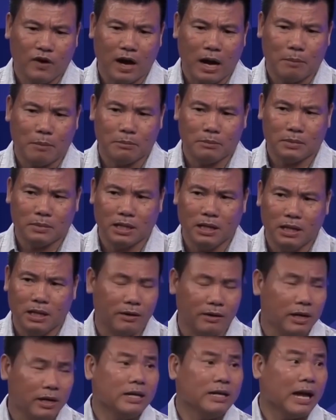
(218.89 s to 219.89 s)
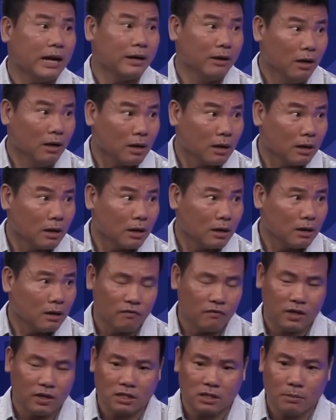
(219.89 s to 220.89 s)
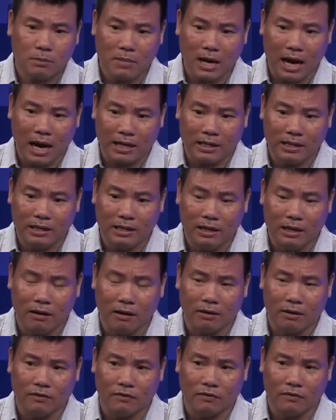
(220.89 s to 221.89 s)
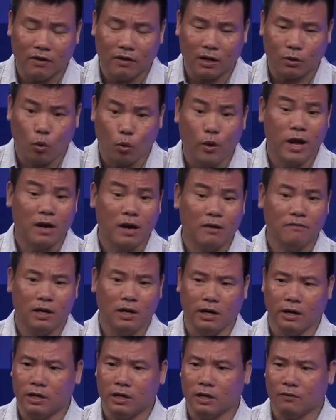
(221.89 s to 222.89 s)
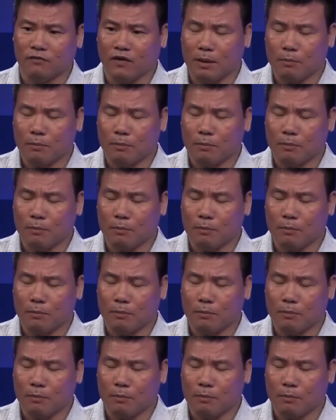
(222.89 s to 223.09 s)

cho biết họ hoan nghênh cuộc điều tra của chính phủ Thái Lan về vụ mất tích của ông Nhất.